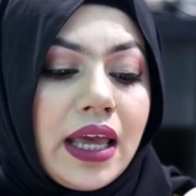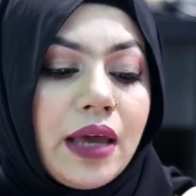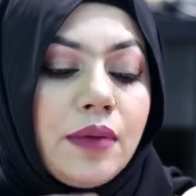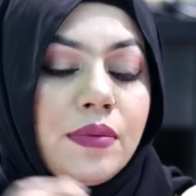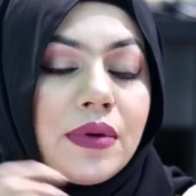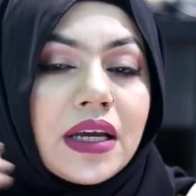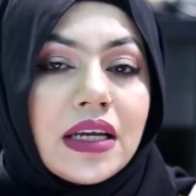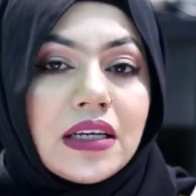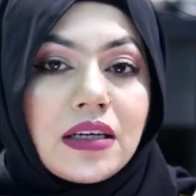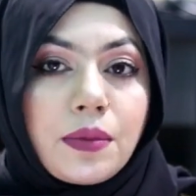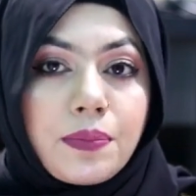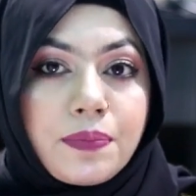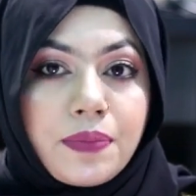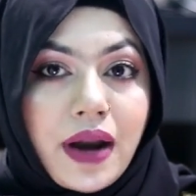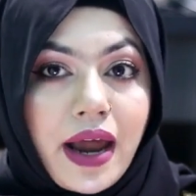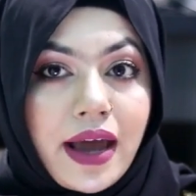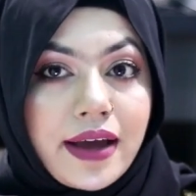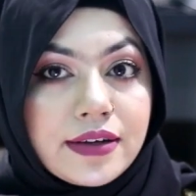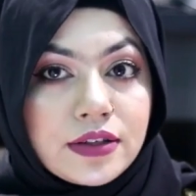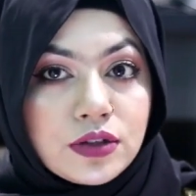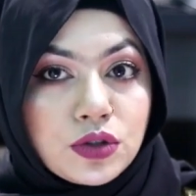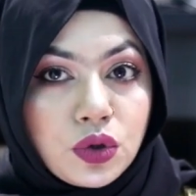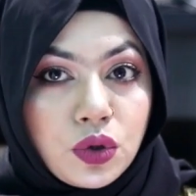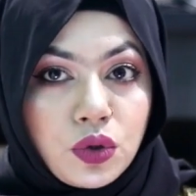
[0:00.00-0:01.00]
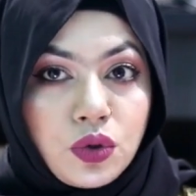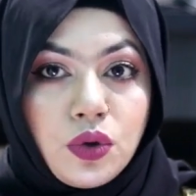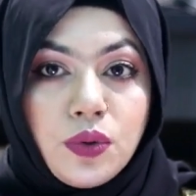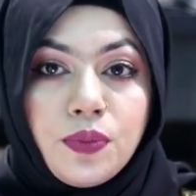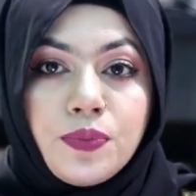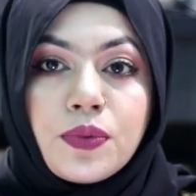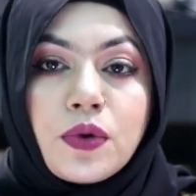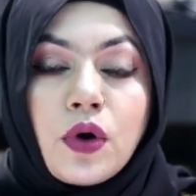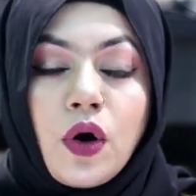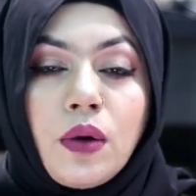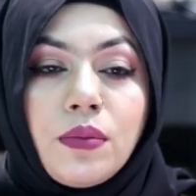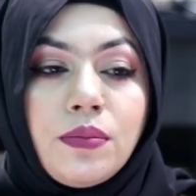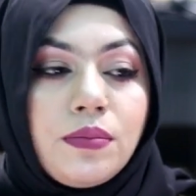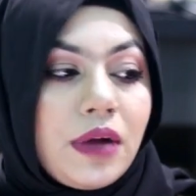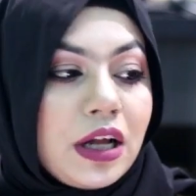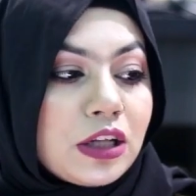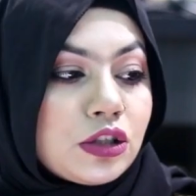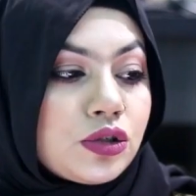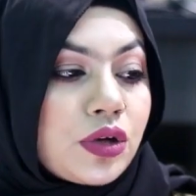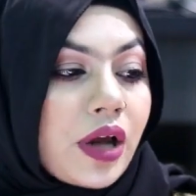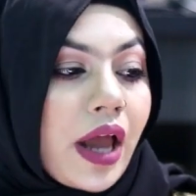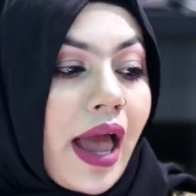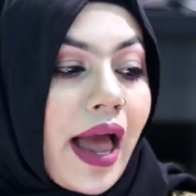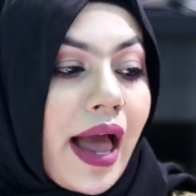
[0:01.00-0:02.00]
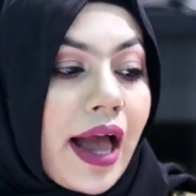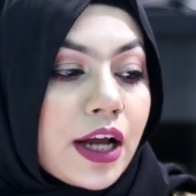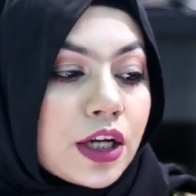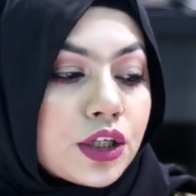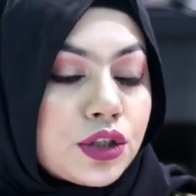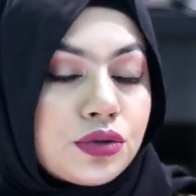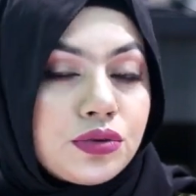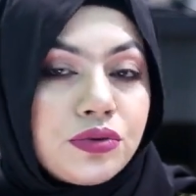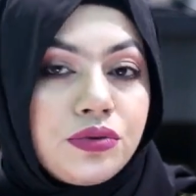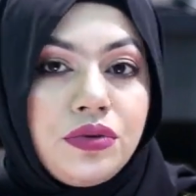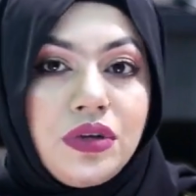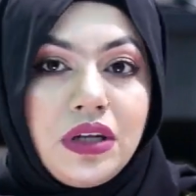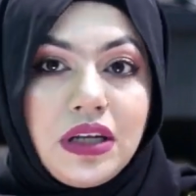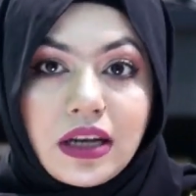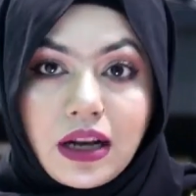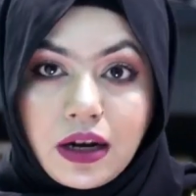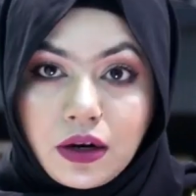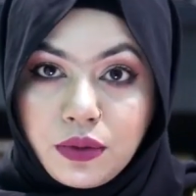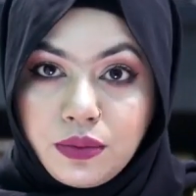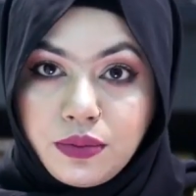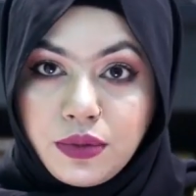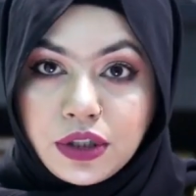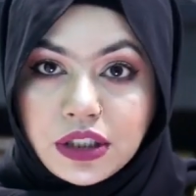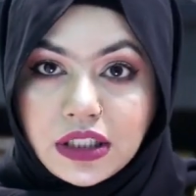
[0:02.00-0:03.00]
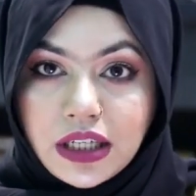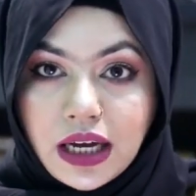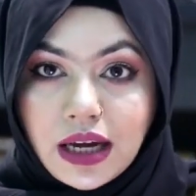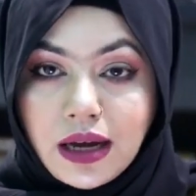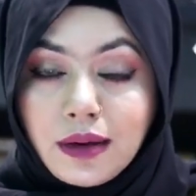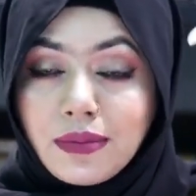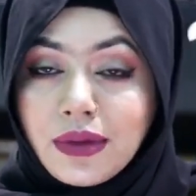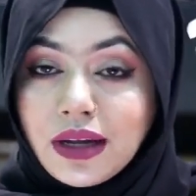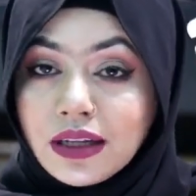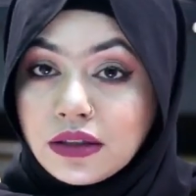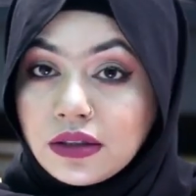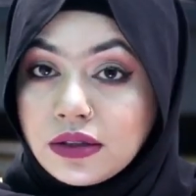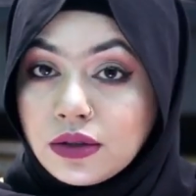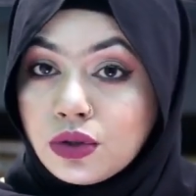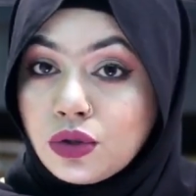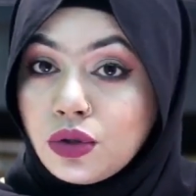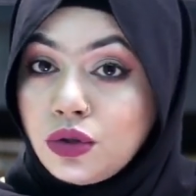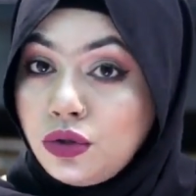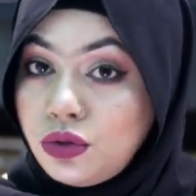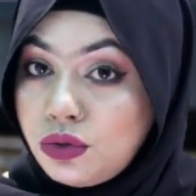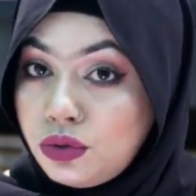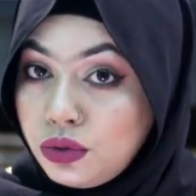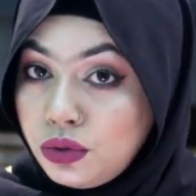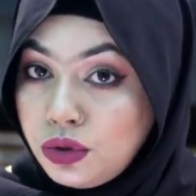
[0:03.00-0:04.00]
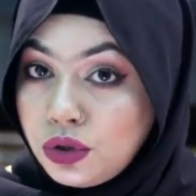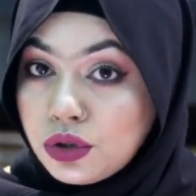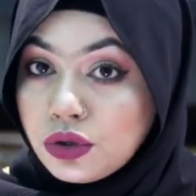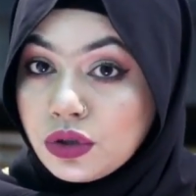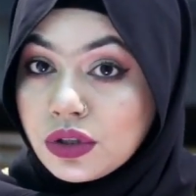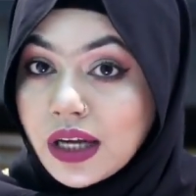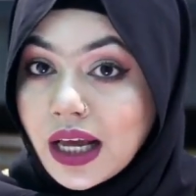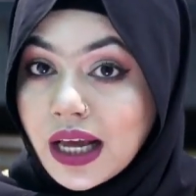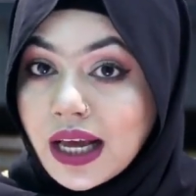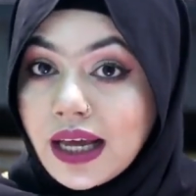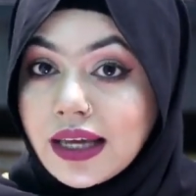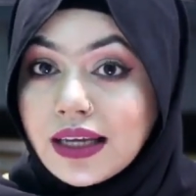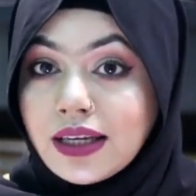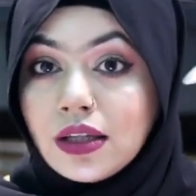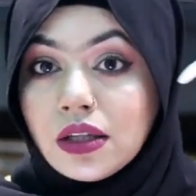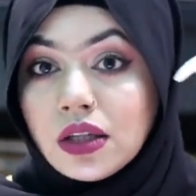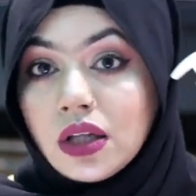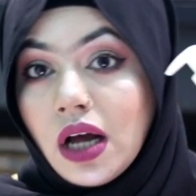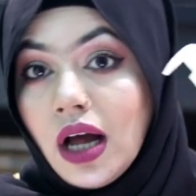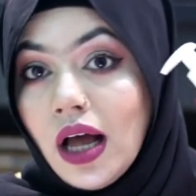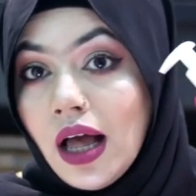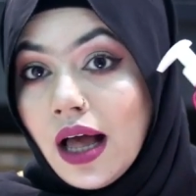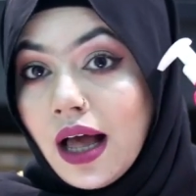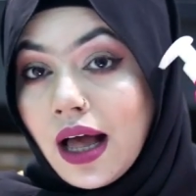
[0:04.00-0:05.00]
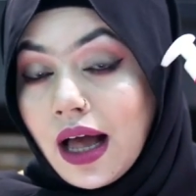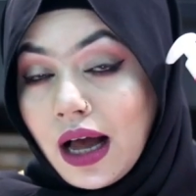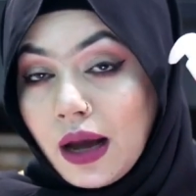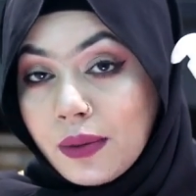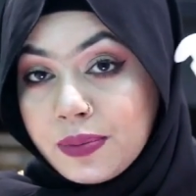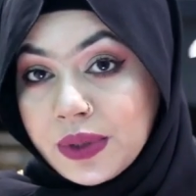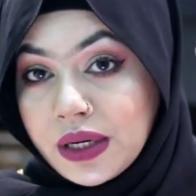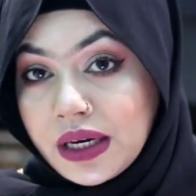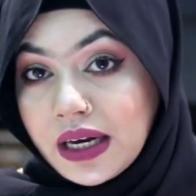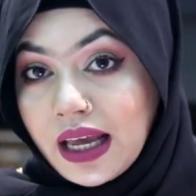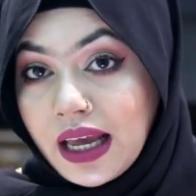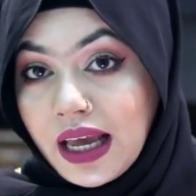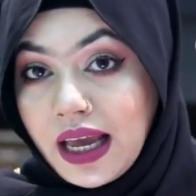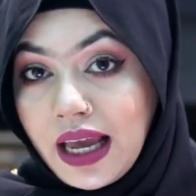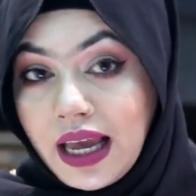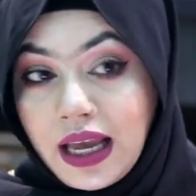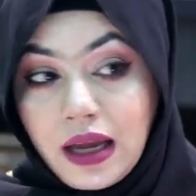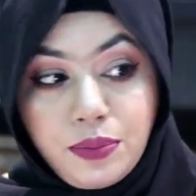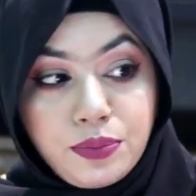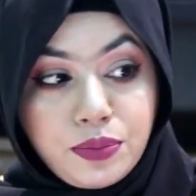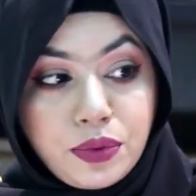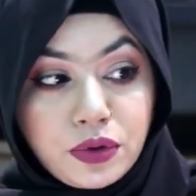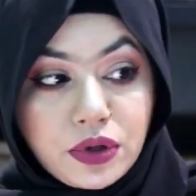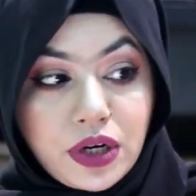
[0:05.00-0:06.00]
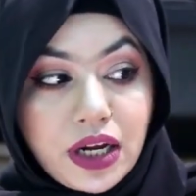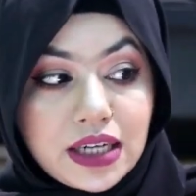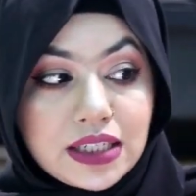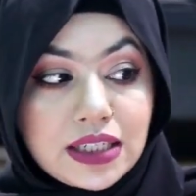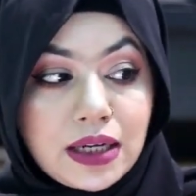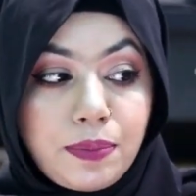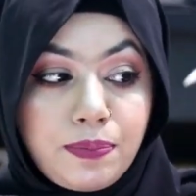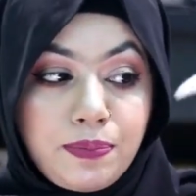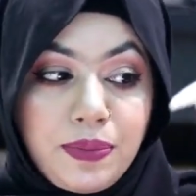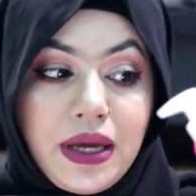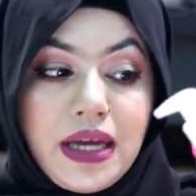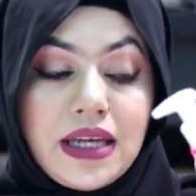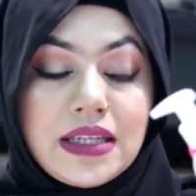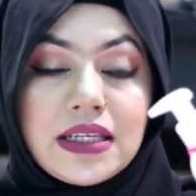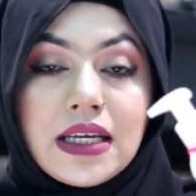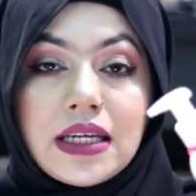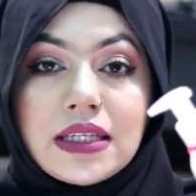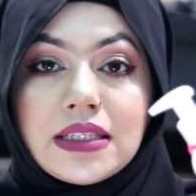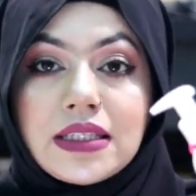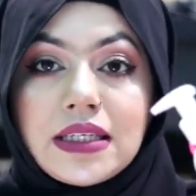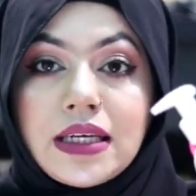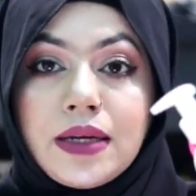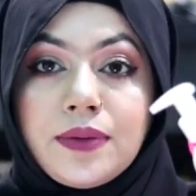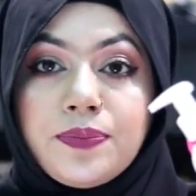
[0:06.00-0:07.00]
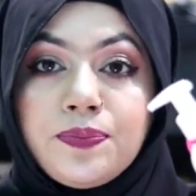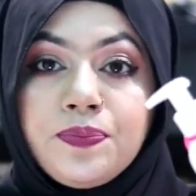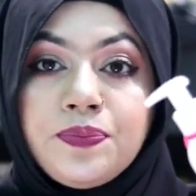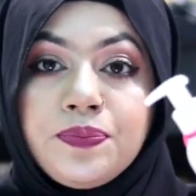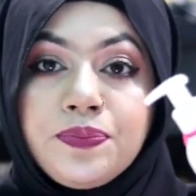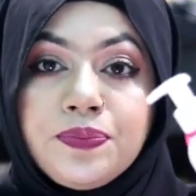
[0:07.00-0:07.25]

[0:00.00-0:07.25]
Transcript: এবং এটার প্রাইসও খুব কম মাত্র একশো নিরানব্বই টাকা মাত্র দুইশো টাকায় কিন্তু আপনারা এই প্রোডাক্টটা পেয়ে যাচ্ছেন